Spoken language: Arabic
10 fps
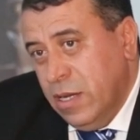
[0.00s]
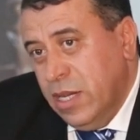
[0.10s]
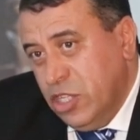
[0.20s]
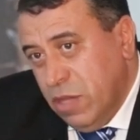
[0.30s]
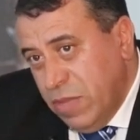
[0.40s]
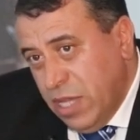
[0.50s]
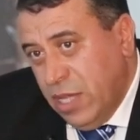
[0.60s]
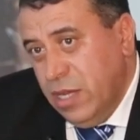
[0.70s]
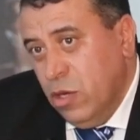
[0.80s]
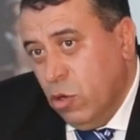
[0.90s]

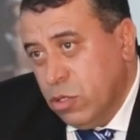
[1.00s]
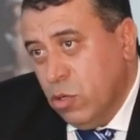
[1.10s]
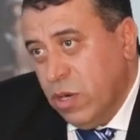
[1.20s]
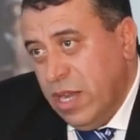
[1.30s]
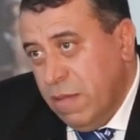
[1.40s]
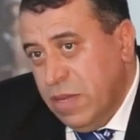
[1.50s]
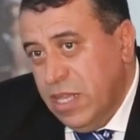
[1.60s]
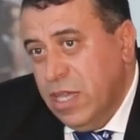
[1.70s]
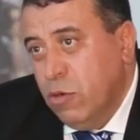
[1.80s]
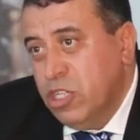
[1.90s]
لجميع الاطر
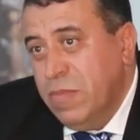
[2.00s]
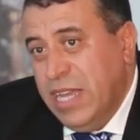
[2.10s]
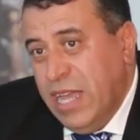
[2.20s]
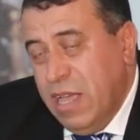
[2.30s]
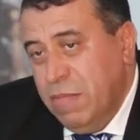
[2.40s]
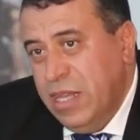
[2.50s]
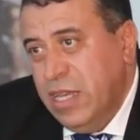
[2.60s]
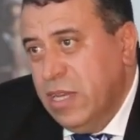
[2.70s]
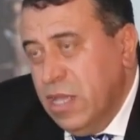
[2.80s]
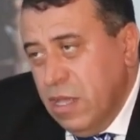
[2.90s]
الامنيه وجميع
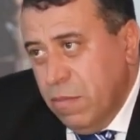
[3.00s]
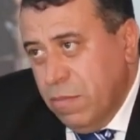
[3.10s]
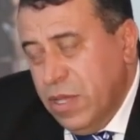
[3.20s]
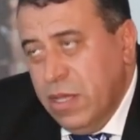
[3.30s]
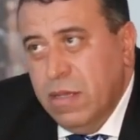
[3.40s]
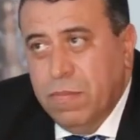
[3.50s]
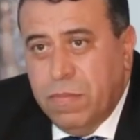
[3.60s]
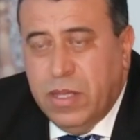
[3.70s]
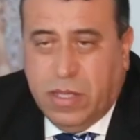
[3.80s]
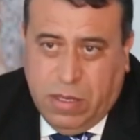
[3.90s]
العاملين
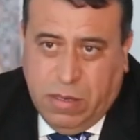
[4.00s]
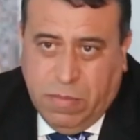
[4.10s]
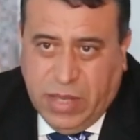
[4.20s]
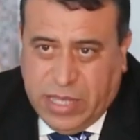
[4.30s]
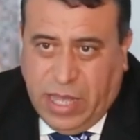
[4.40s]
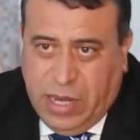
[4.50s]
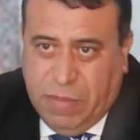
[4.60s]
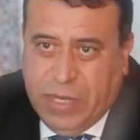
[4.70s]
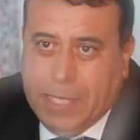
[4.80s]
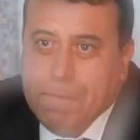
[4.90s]
بالقطاع
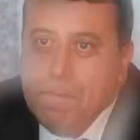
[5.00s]
الامني